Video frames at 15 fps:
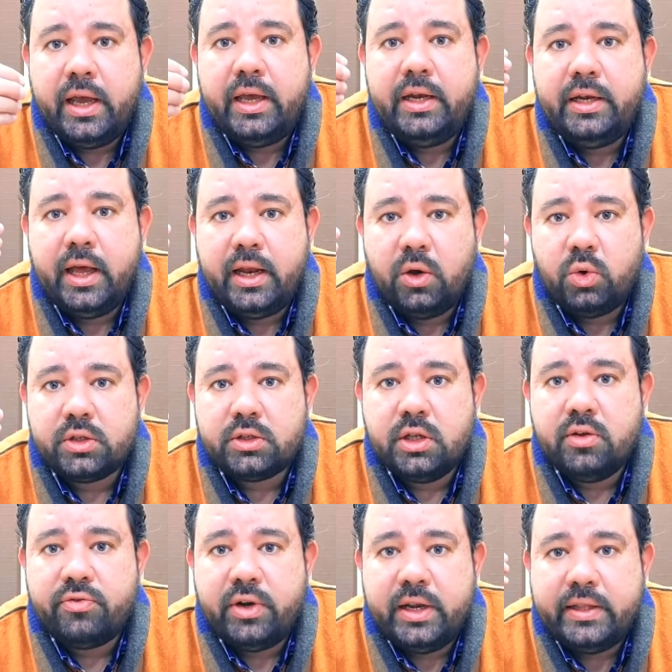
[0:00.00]
الا لو
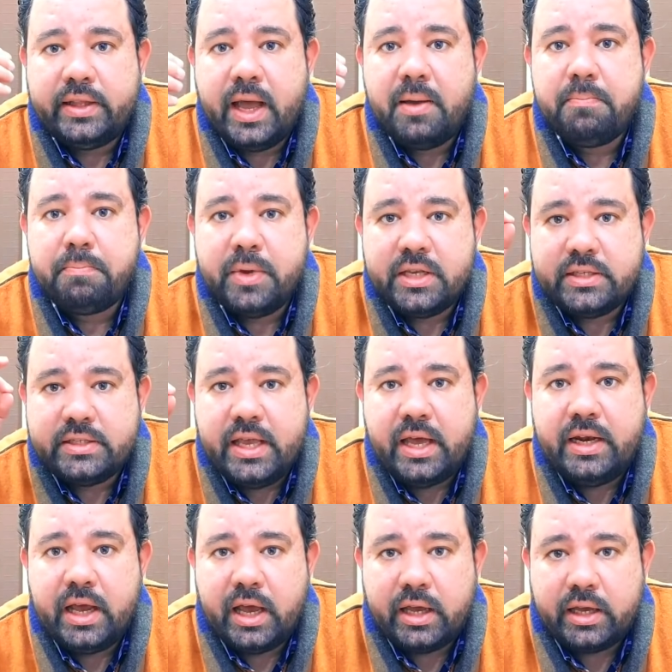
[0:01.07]
الطفل تم
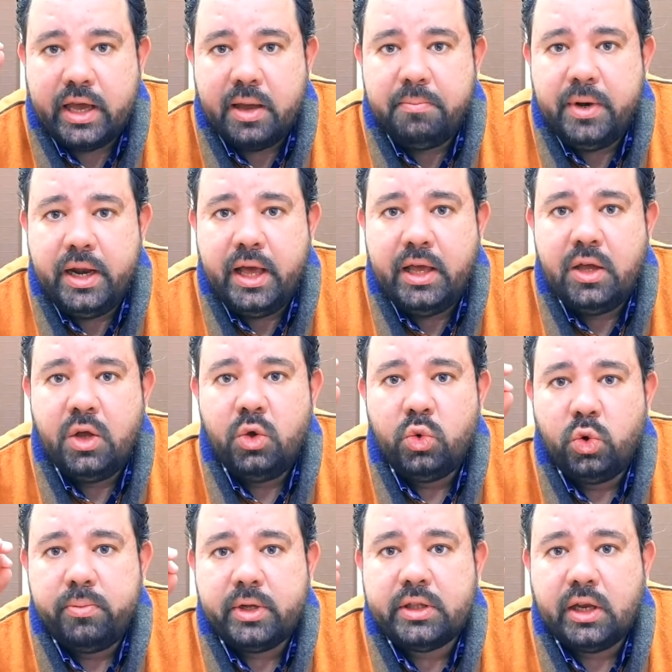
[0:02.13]
سنه كامله
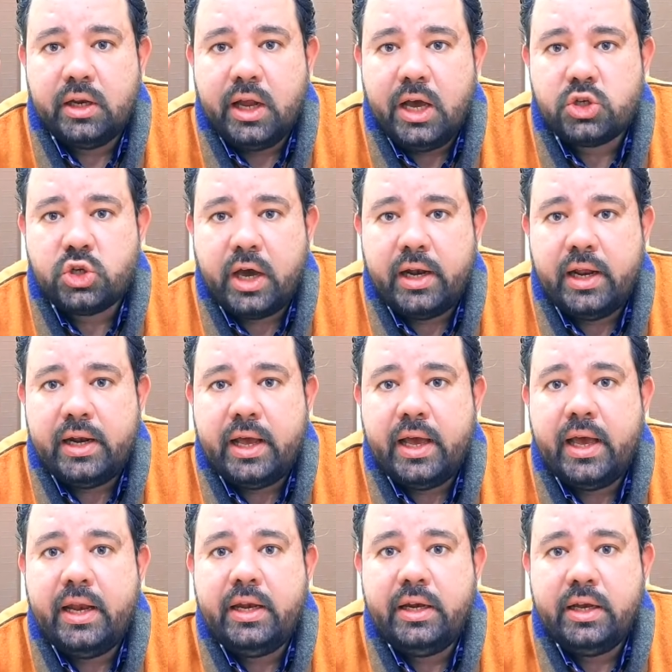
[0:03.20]
وما طلعش على
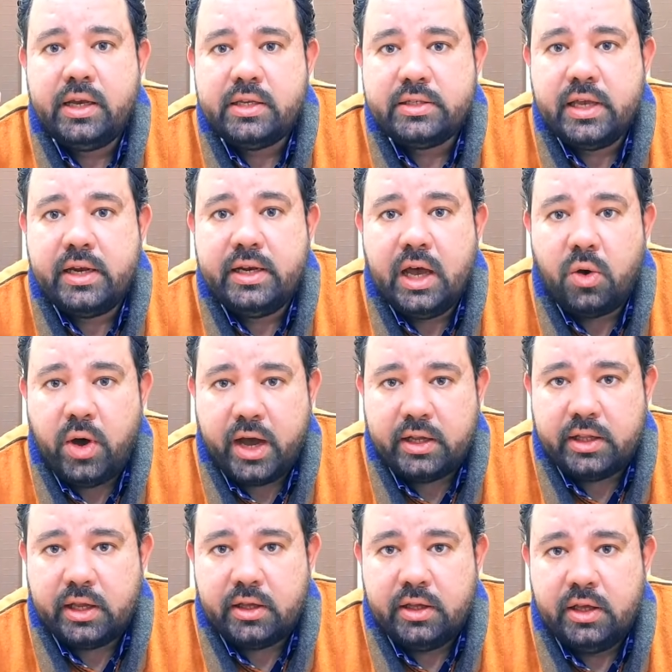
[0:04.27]
الاقل سنه
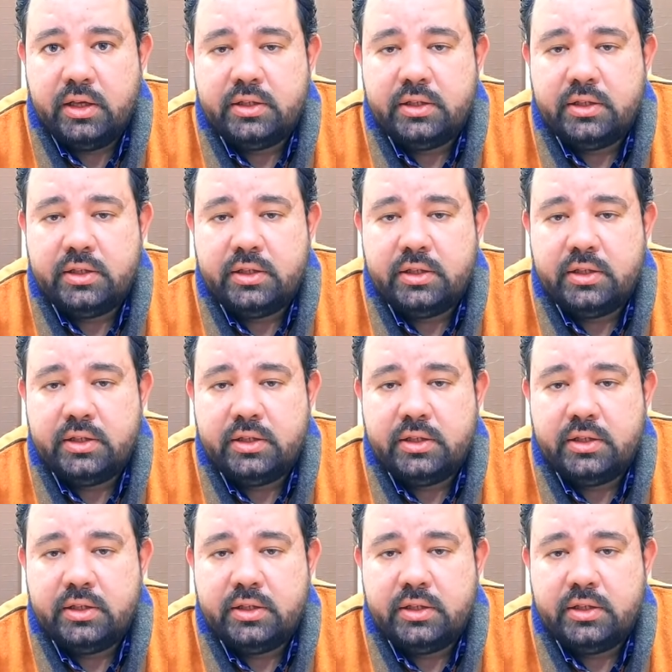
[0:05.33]
واحده